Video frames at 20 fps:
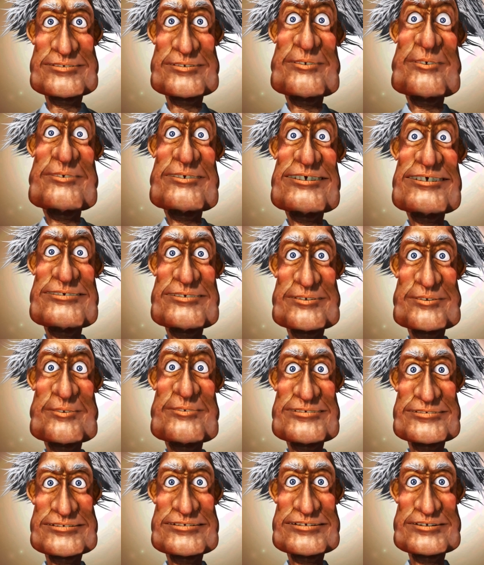cólera le
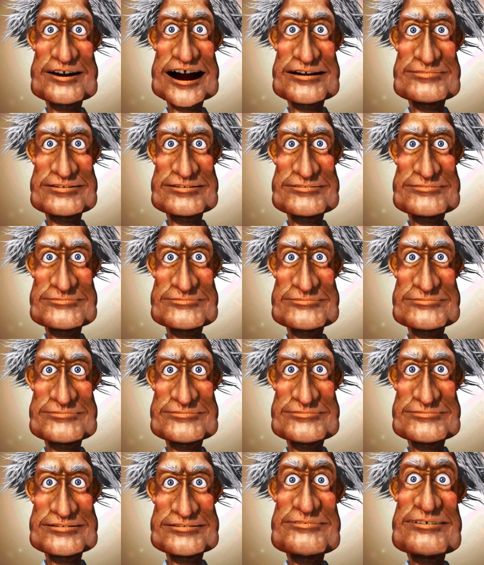había causado.
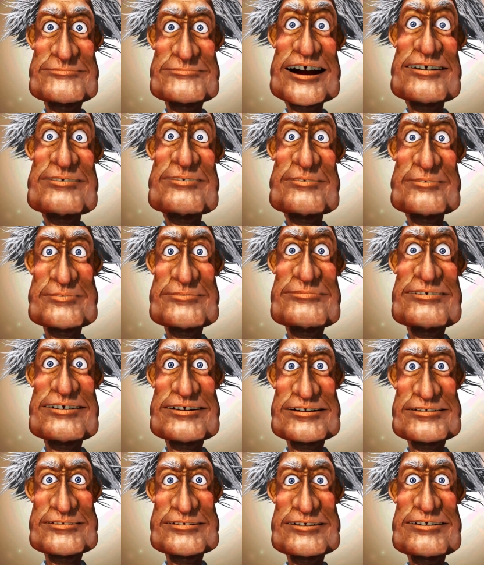Acabó de
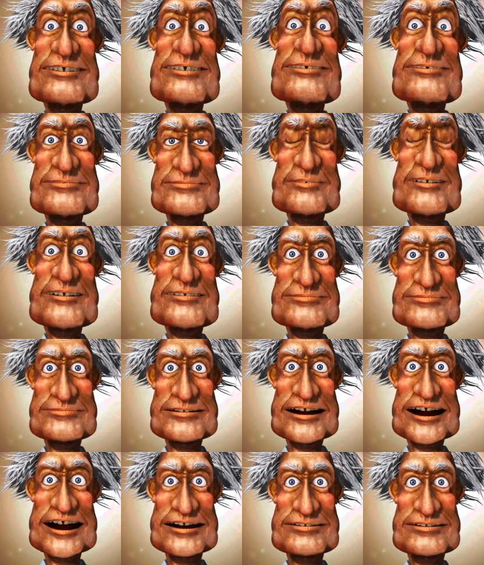reír y dijo a don
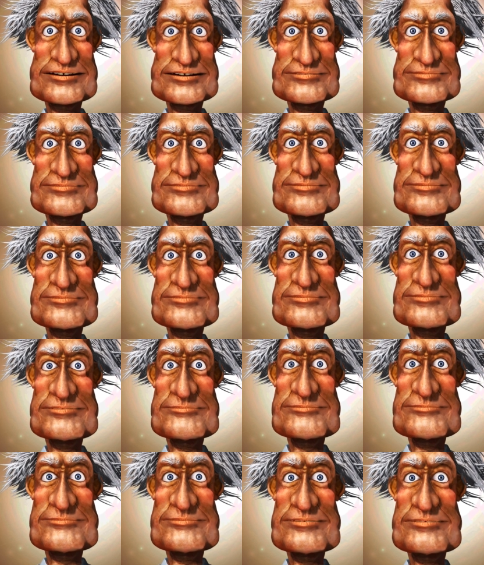Quijote,
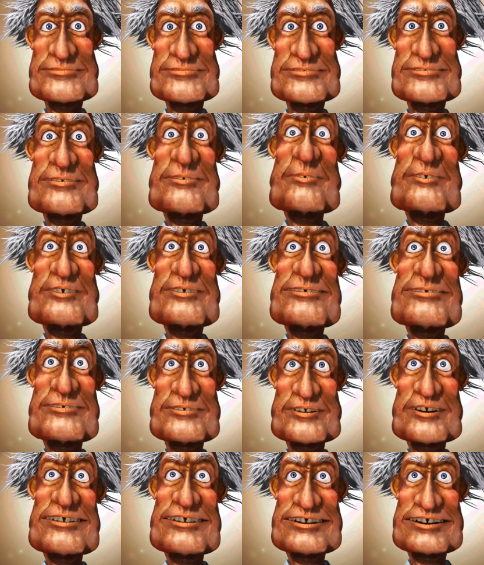Vuesa
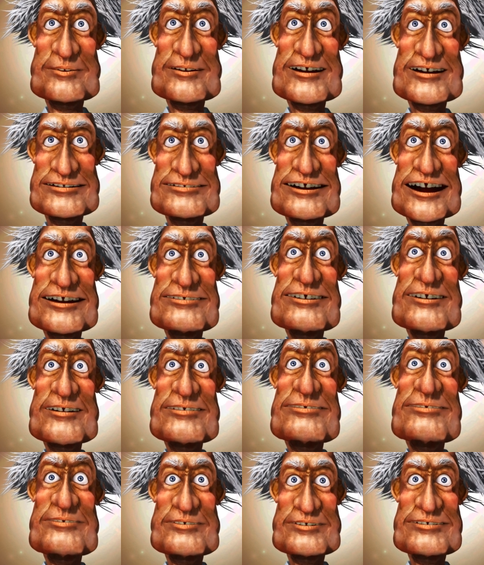merced, señor caballero
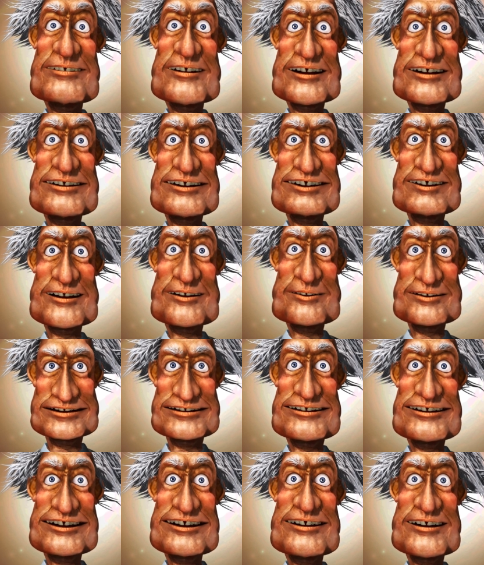de los leones, ha
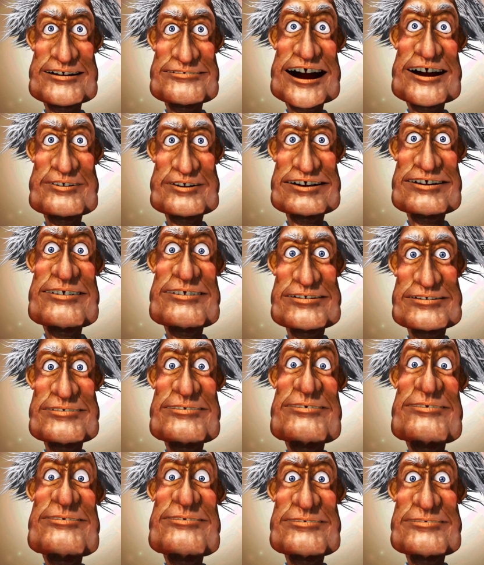respondido por sí
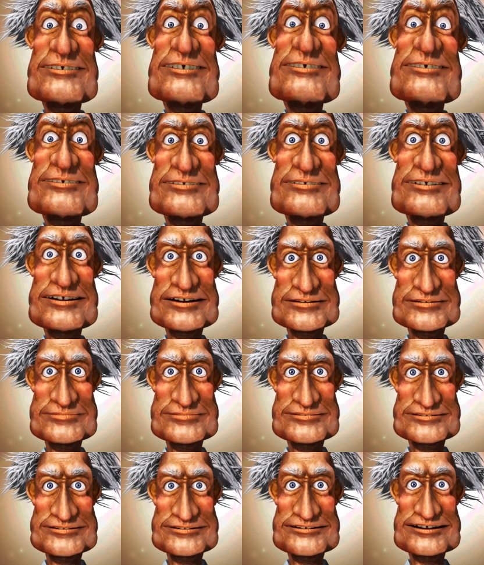tan altamente
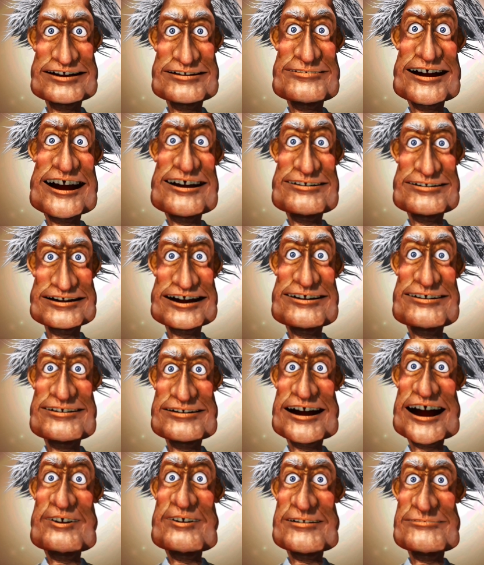que no le queda
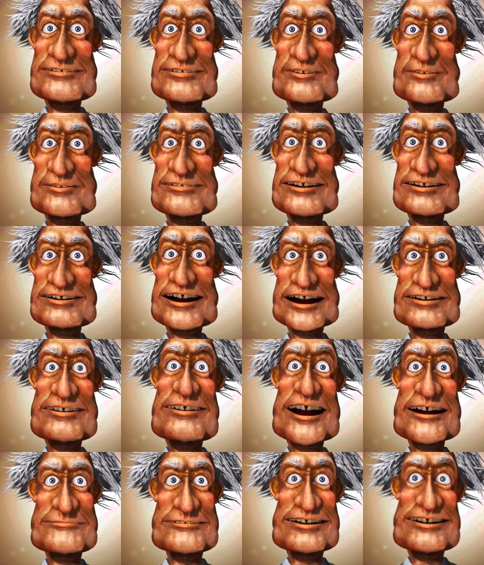cosa por
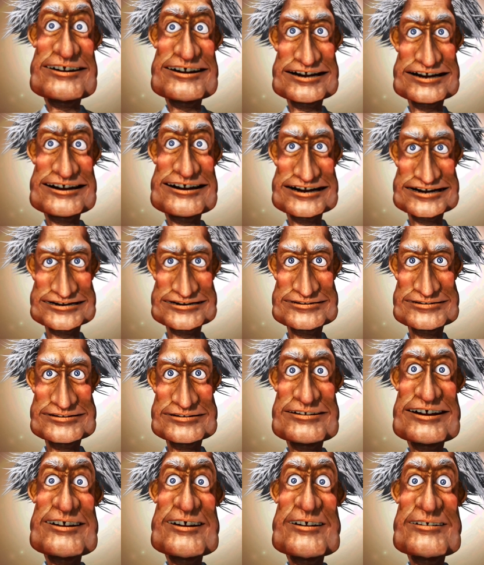satisfacer de éste
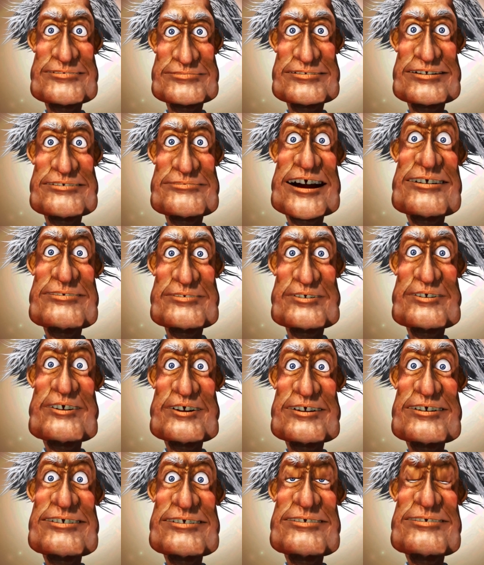que, aunque parece
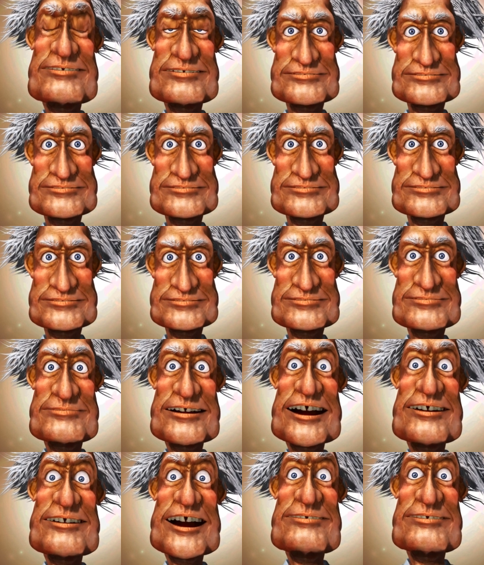agravio,
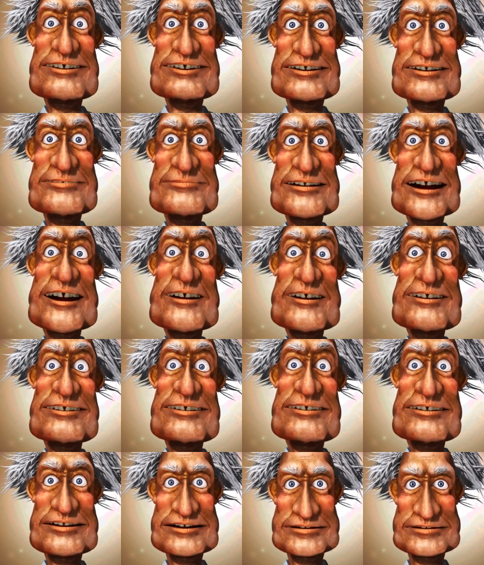no lo es en ninguna
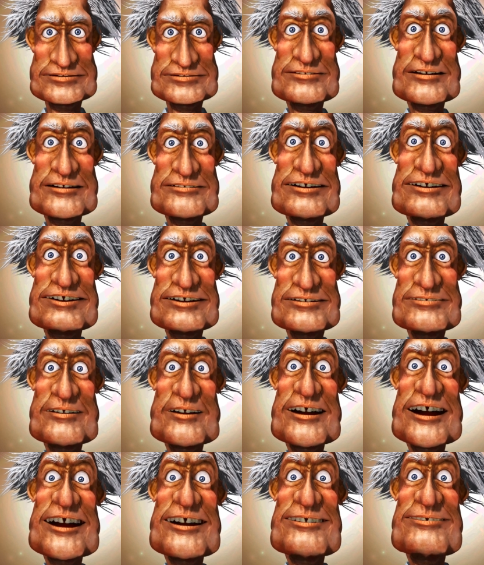manera, porque así
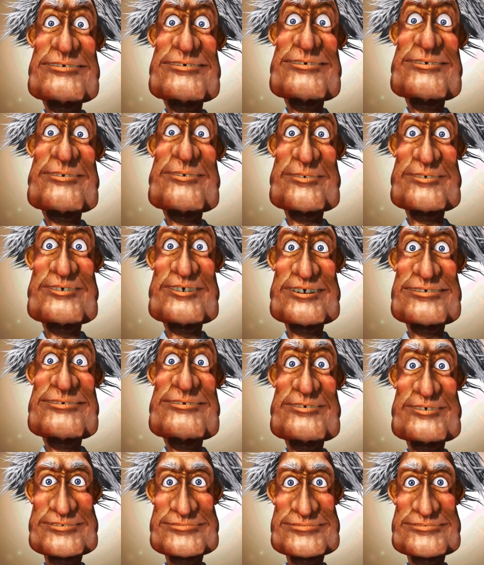como no agravian las
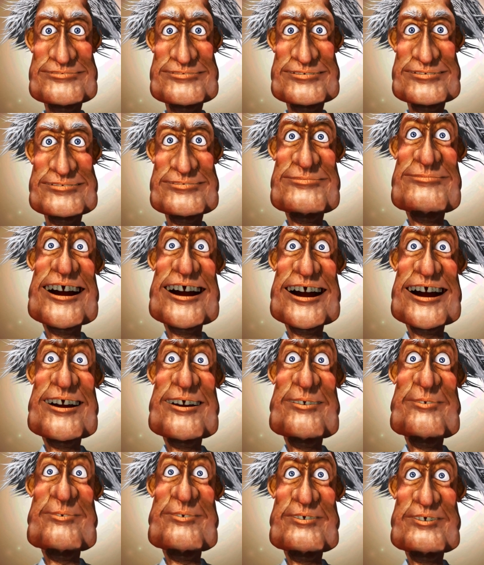mujeres, no
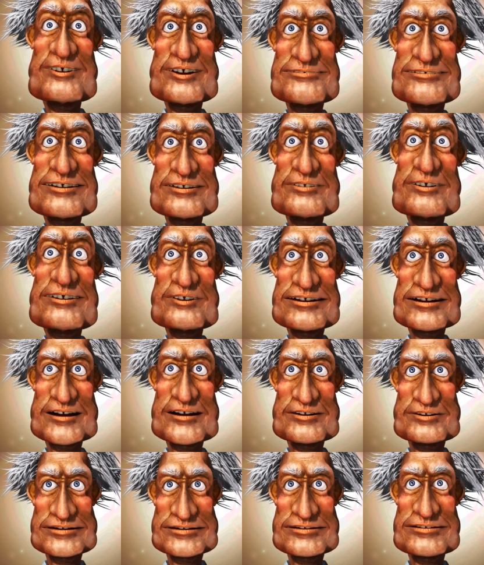agravian los
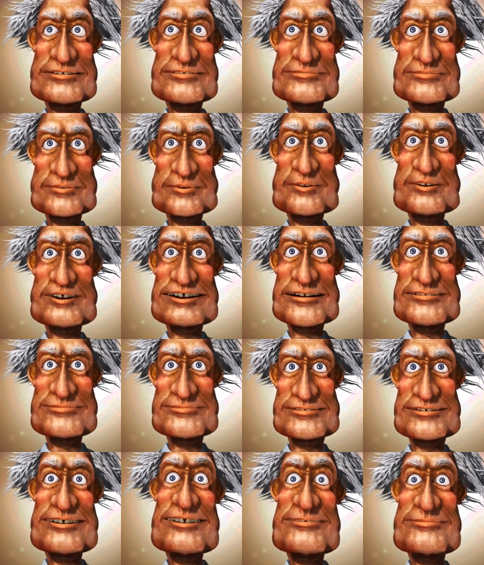eclesiásticos, como vuesa
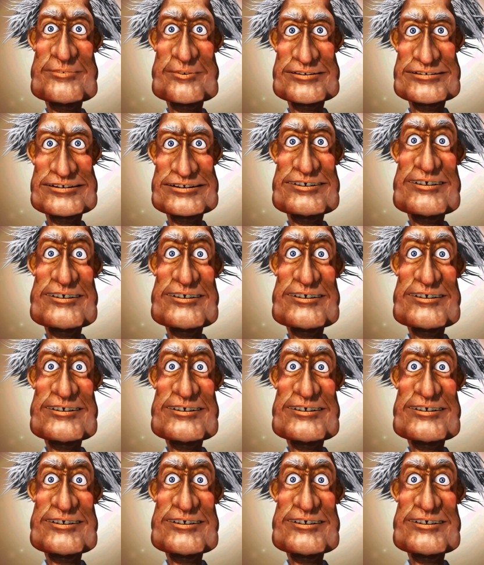merced mejor